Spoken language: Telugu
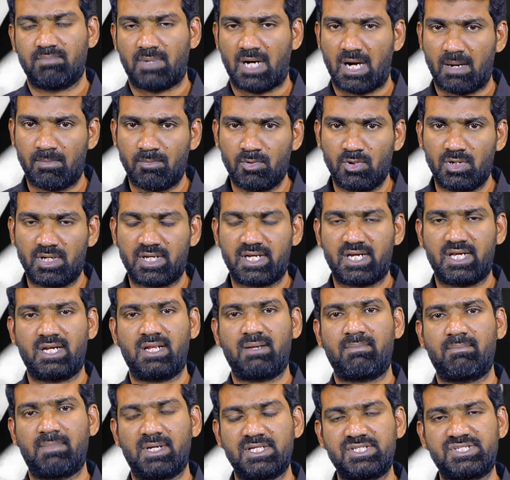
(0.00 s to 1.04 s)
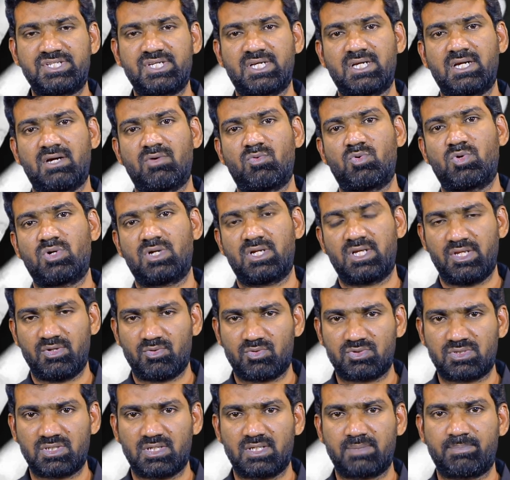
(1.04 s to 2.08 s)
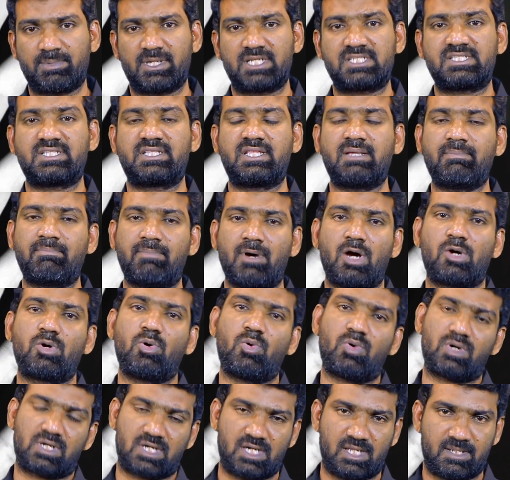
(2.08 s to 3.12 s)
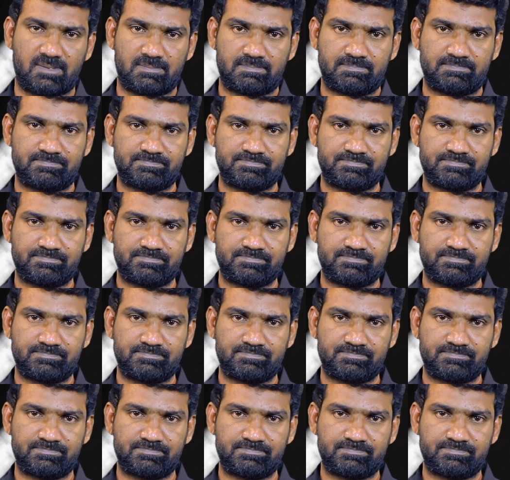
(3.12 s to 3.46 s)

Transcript: మామూలుగానే మంచిగా ఉన్న యువతుల పరిస్థితే బాగోవట్ల